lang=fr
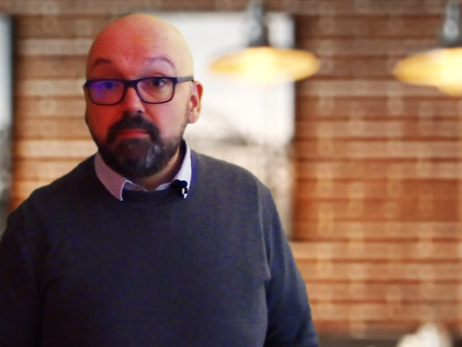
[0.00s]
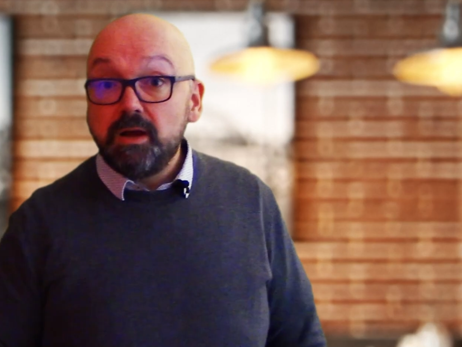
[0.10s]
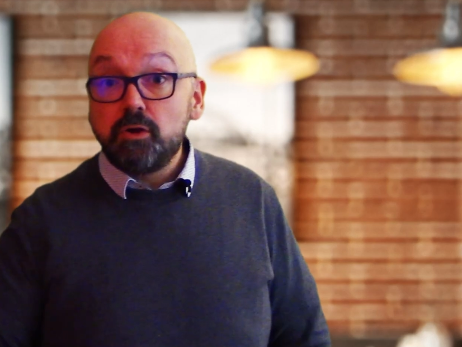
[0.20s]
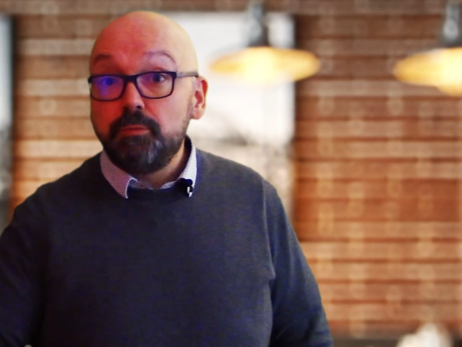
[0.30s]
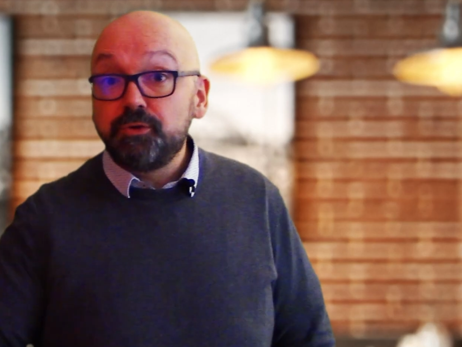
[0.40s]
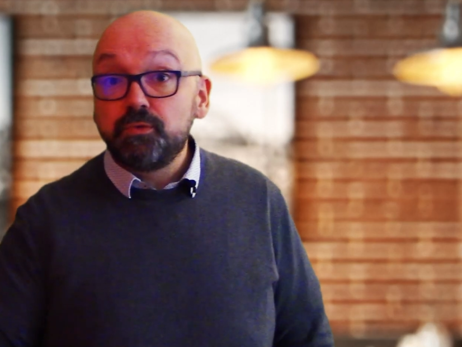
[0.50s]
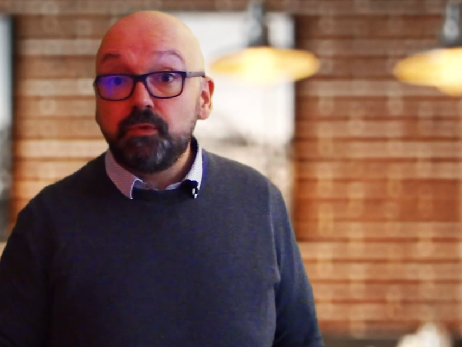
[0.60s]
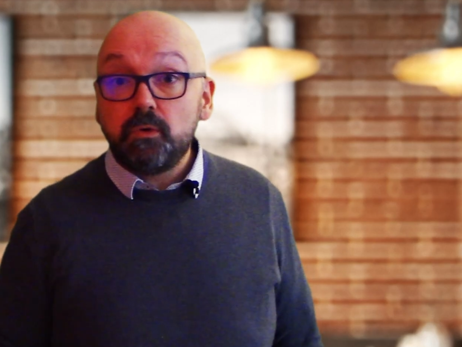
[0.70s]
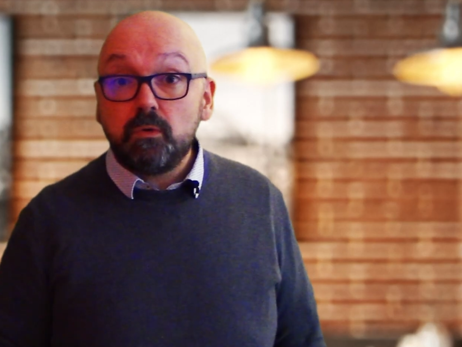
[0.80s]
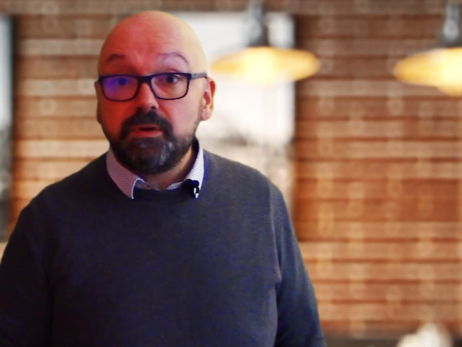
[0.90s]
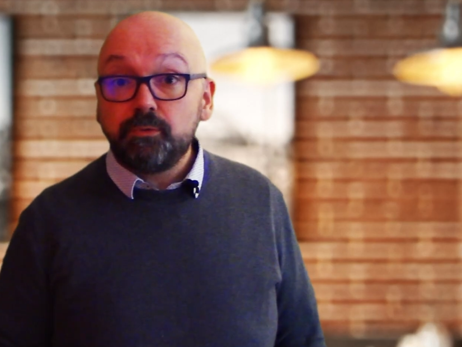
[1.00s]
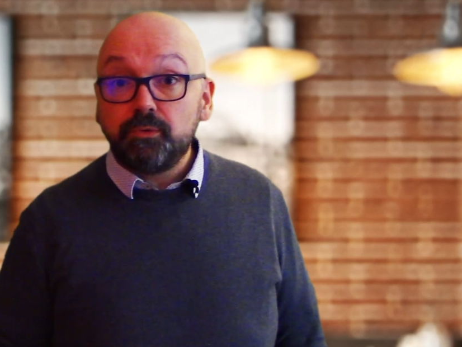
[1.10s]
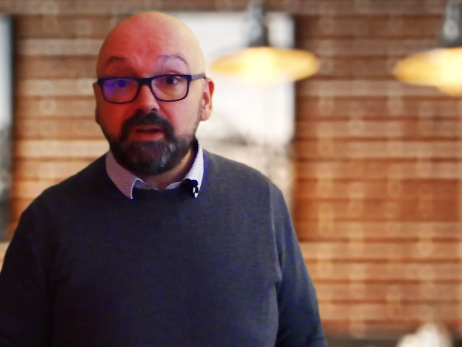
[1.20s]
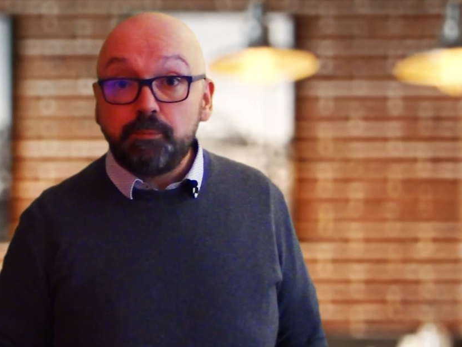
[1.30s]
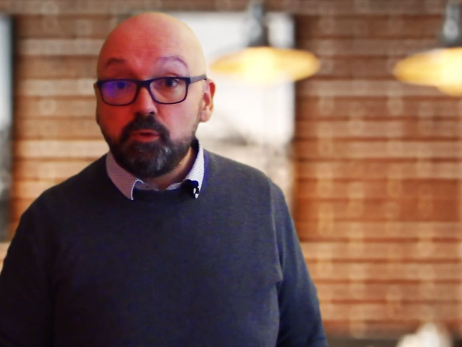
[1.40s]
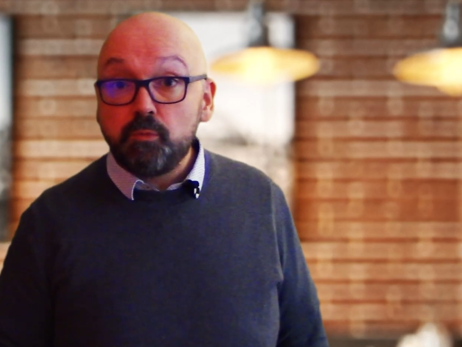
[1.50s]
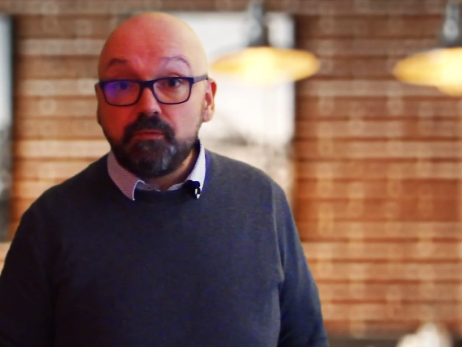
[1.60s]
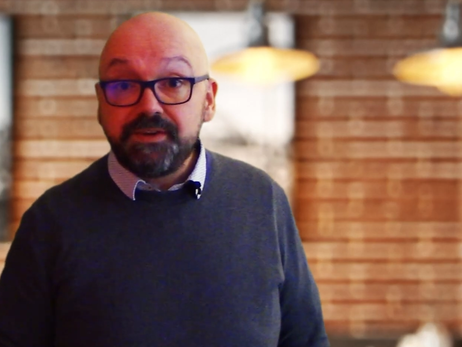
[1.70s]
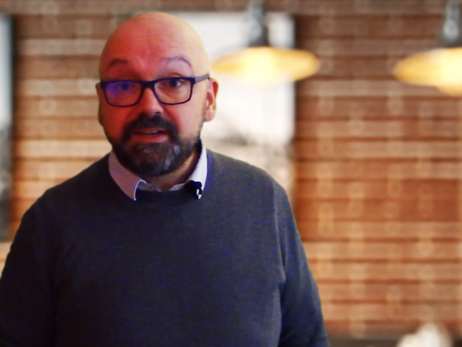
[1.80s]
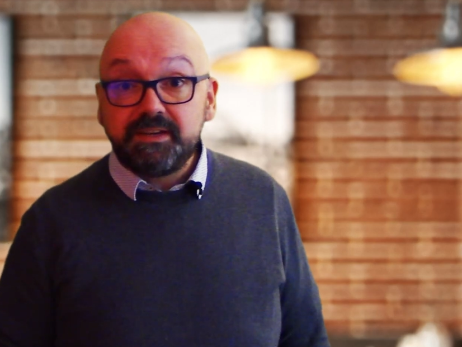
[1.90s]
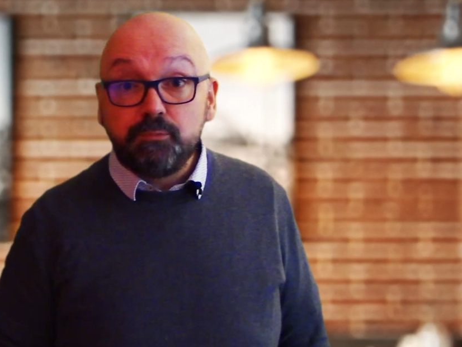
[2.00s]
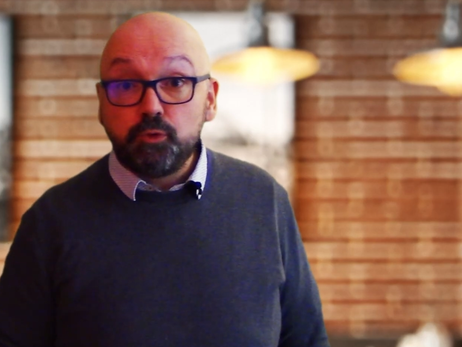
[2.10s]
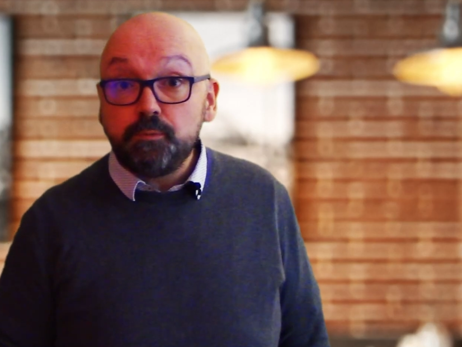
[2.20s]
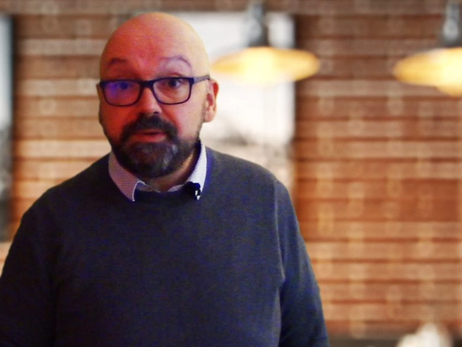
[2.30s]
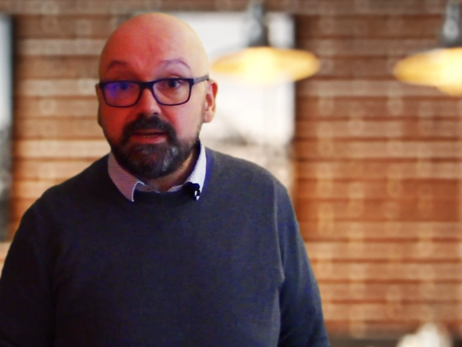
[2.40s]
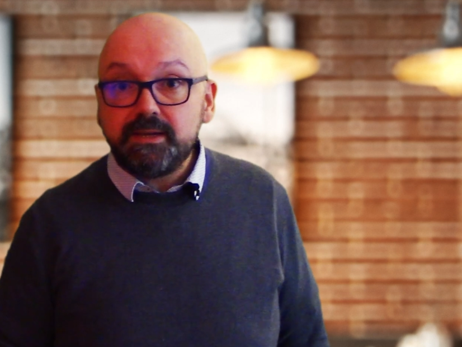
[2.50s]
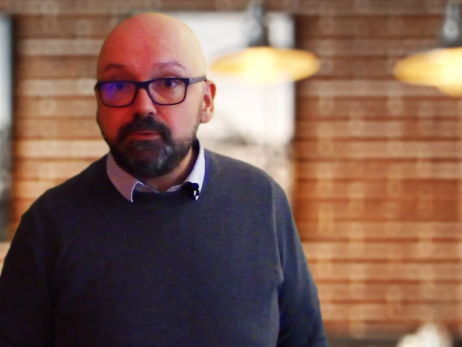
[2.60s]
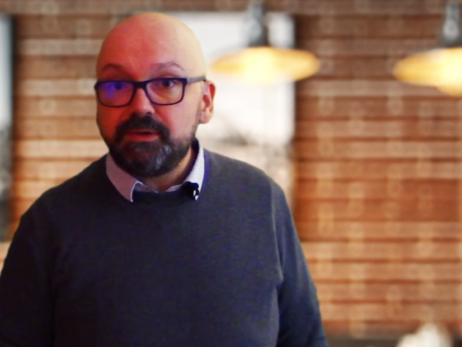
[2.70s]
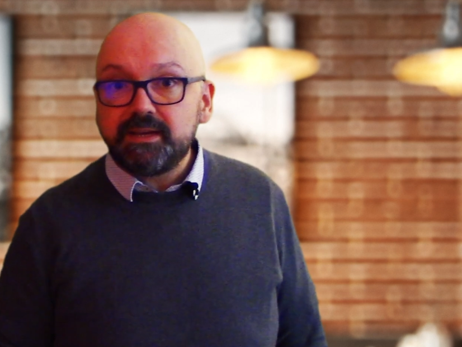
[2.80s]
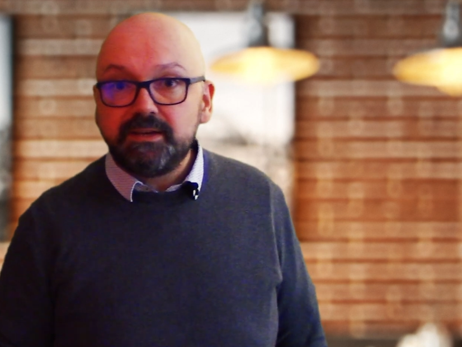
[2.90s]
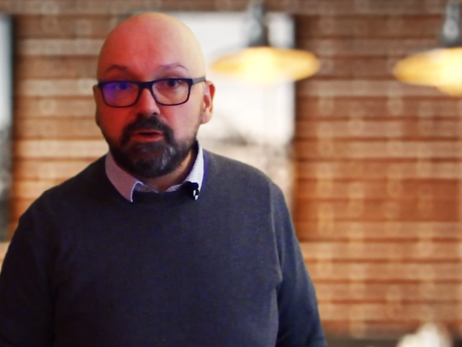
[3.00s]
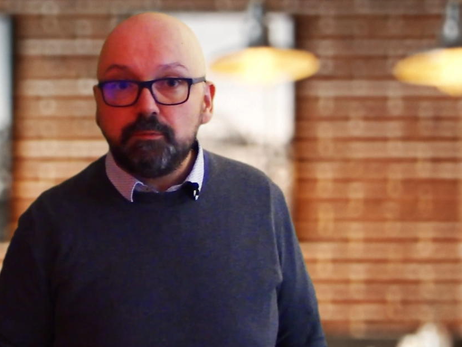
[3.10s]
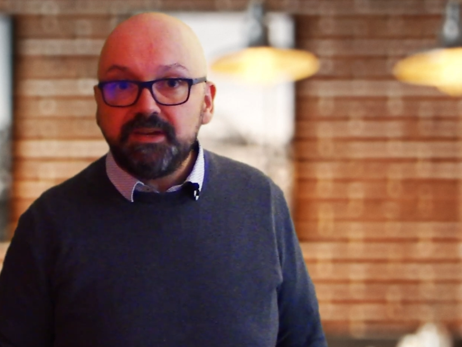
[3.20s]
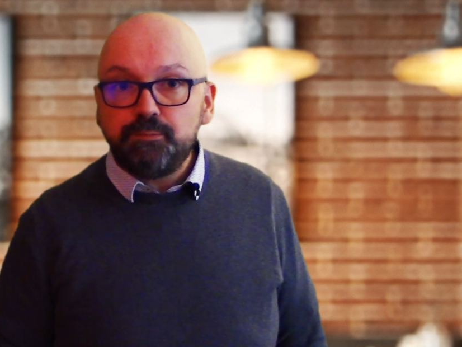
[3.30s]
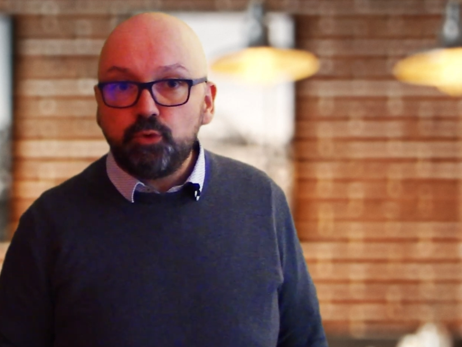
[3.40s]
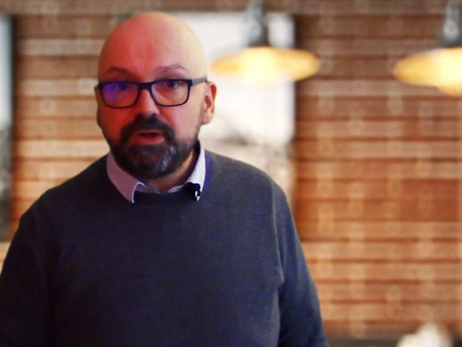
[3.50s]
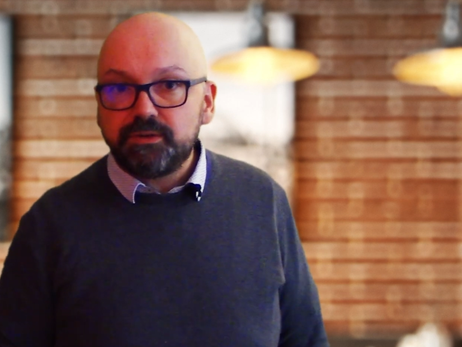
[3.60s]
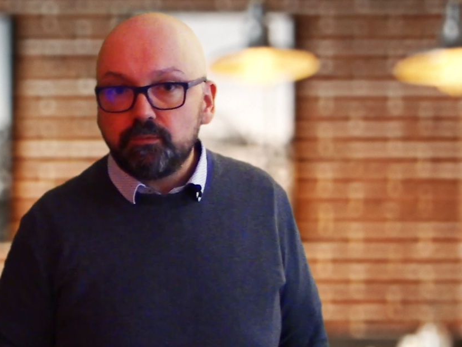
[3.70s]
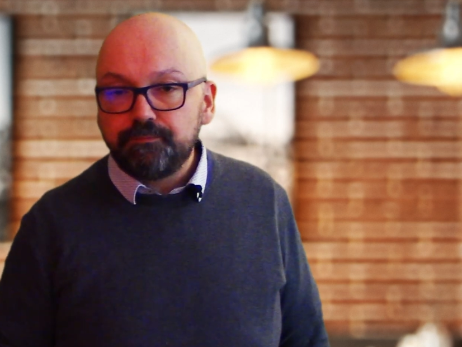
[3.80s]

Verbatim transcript: Bah comme souvent, ils sont simplement victimes de biais et de techniques de manipulation.